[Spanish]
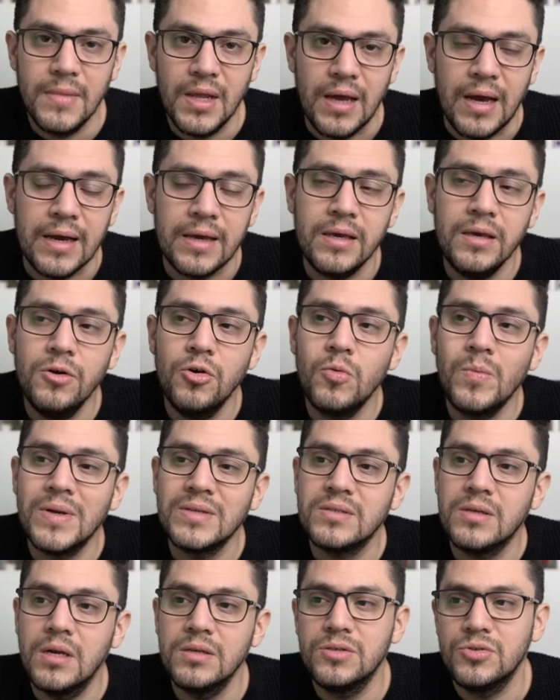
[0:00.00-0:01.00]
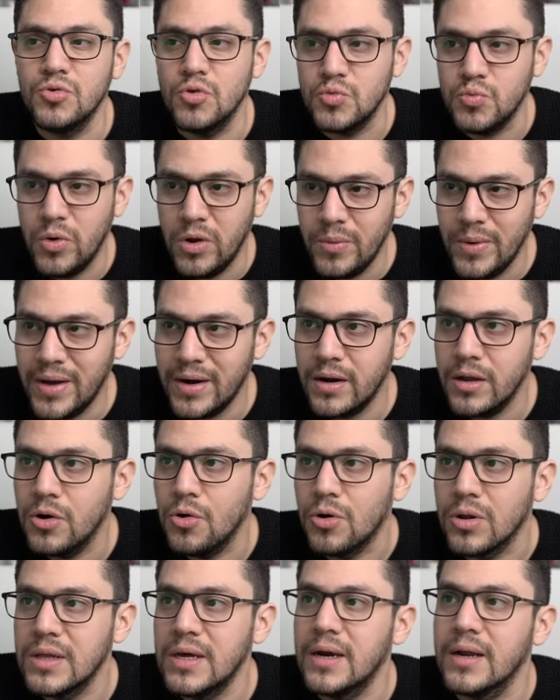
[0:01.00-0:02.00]
Aquí Goldman Sachs nos vuelve a
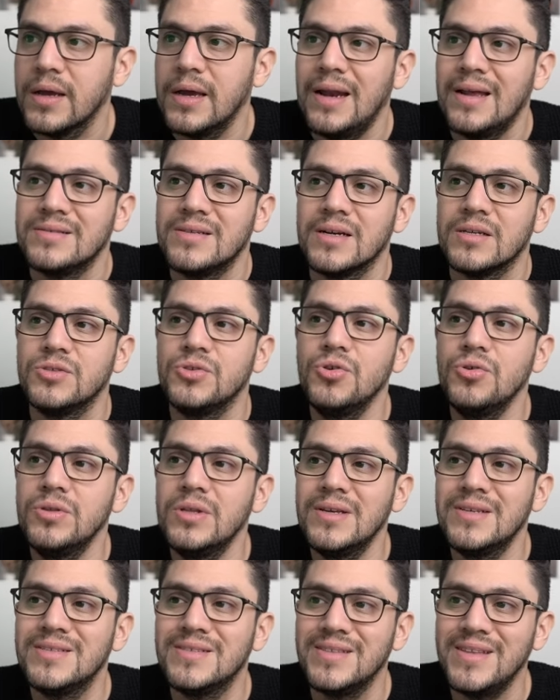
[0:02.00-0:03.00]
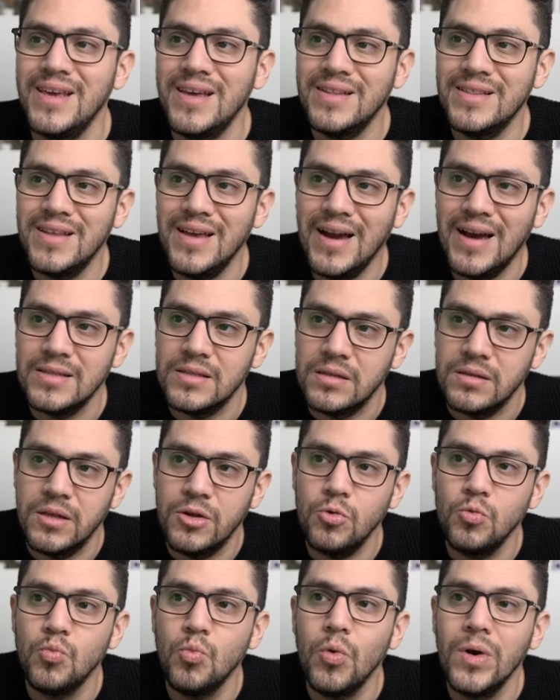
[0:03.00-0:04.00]
recordar que las acciones tienden a
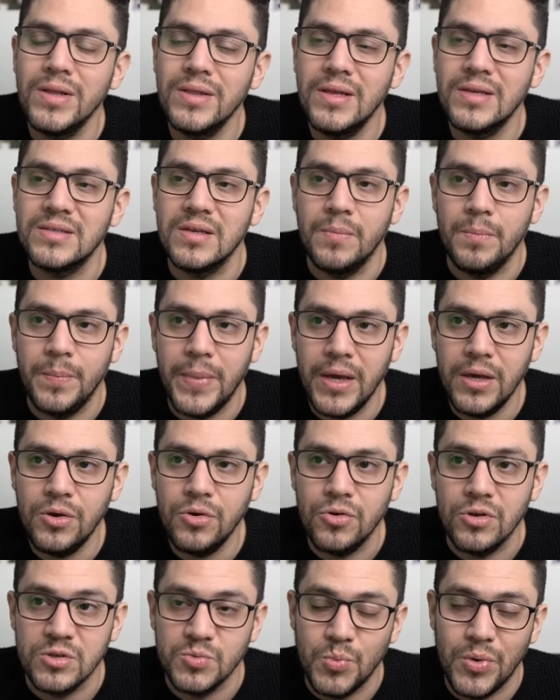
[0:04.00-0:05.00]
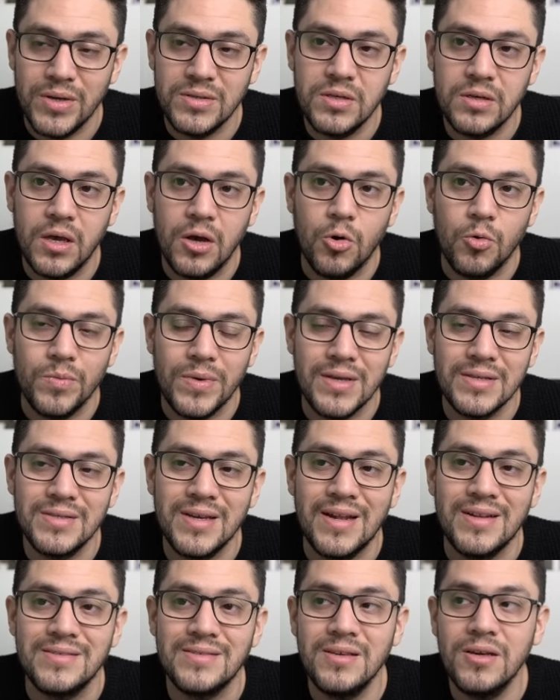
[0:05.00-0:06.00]
tener un buen desempeño después de que comienza
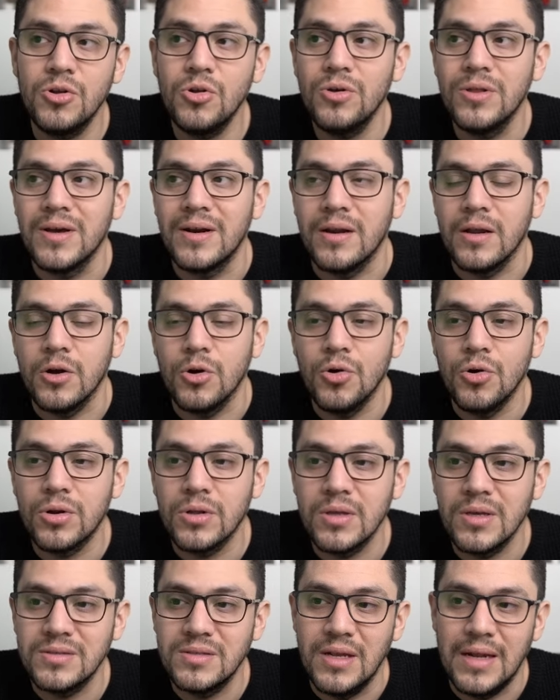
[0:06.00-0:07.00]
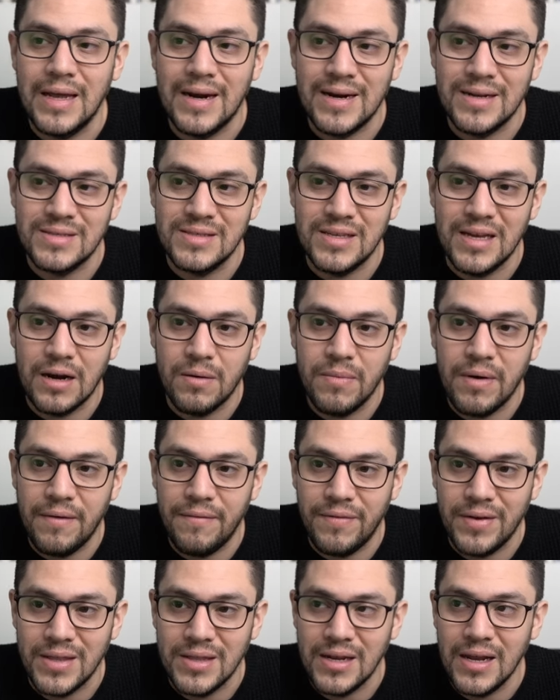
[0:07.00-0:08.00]
el ciclo de recortes de la Reserva
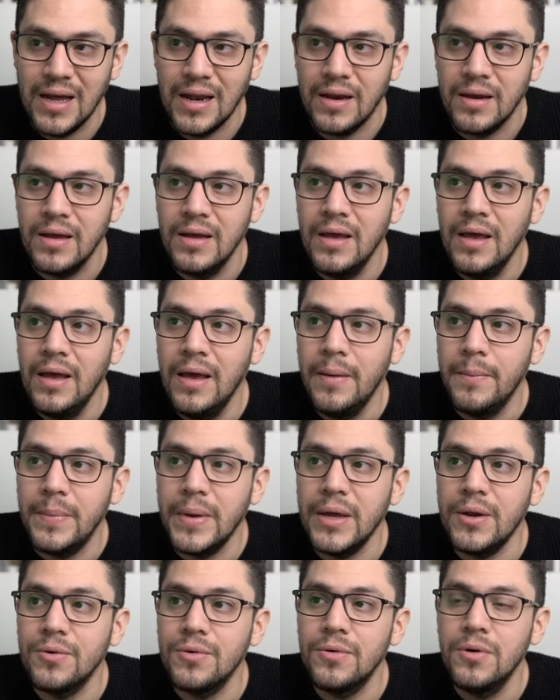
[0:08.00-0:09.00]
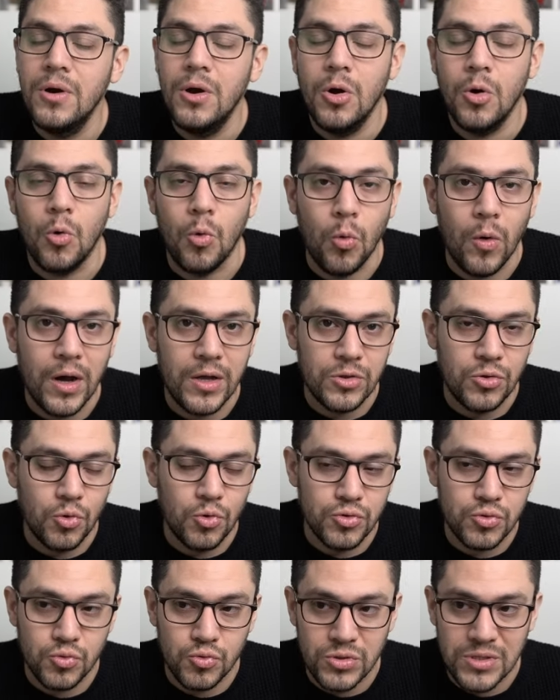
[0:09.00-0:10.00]
Federal, pero cuando
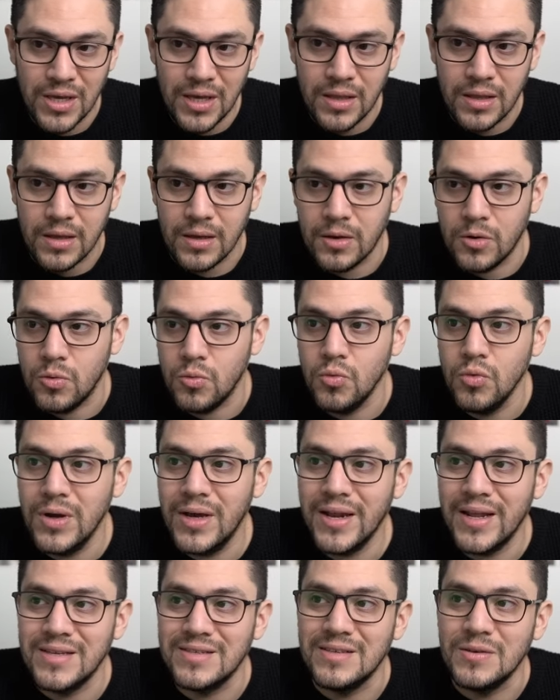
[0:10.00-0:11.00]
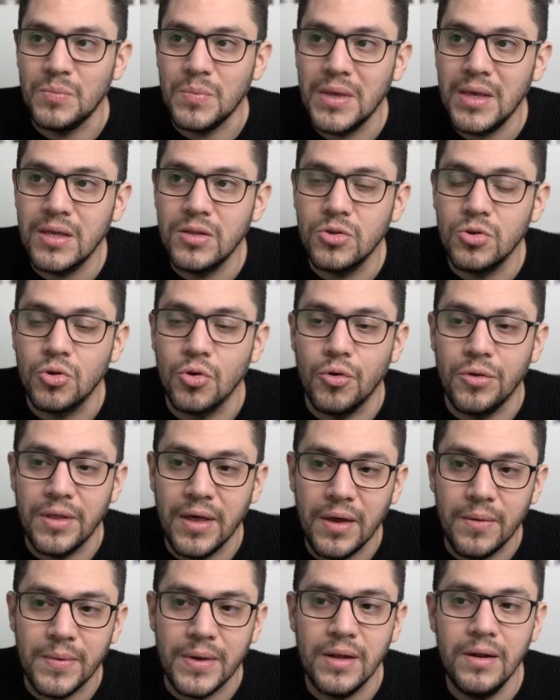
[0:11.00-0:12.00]
sucede un crecimiento
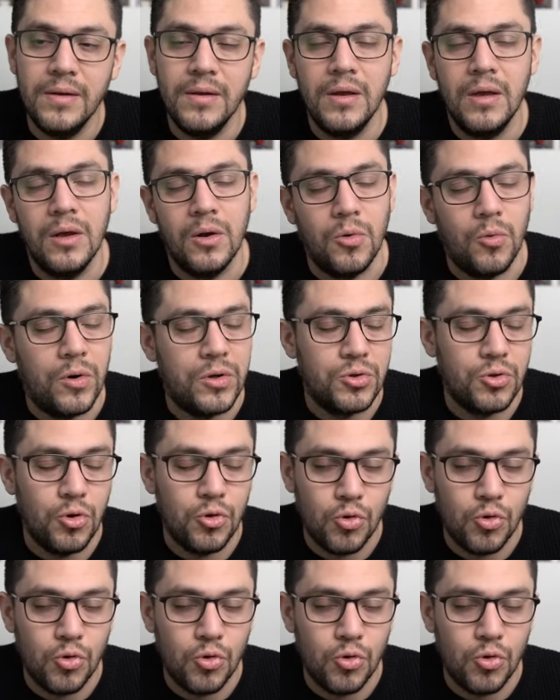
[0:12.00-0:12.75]
débil, cuando